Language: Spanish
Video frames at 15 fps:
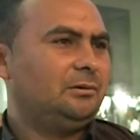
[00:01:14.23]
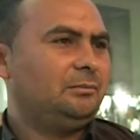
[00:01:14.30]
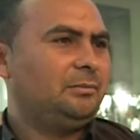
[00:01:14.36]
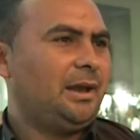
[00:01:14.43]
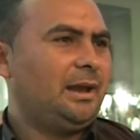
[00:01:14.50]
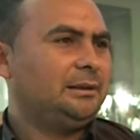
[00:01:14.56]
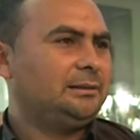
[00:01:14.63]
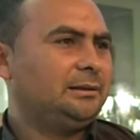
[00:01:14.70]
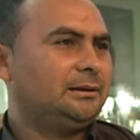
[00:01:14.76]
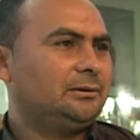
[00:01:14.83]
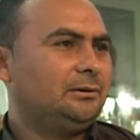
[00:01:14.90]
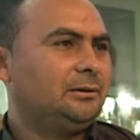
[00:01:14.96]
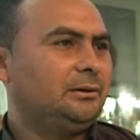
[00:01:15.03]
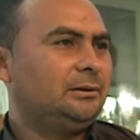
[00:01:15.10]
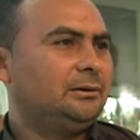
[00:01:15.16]
con
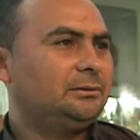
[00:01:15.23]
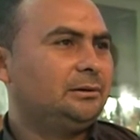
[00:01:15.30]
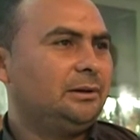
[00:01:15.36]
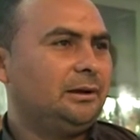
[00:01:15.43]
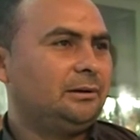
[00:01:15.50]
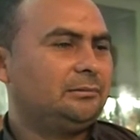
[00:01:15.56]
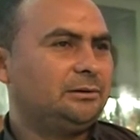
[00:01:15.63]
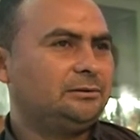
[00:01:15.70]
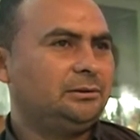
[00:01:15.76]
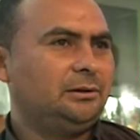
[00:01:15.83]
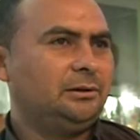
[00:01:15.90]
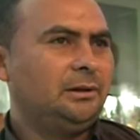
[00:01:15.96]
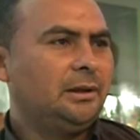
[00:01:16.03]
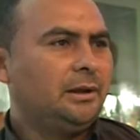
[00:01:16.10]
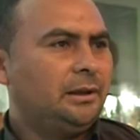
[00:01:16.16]
viáticos y toda la
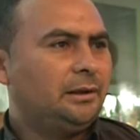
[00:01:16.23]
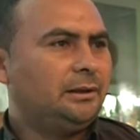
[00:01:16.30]
cuestión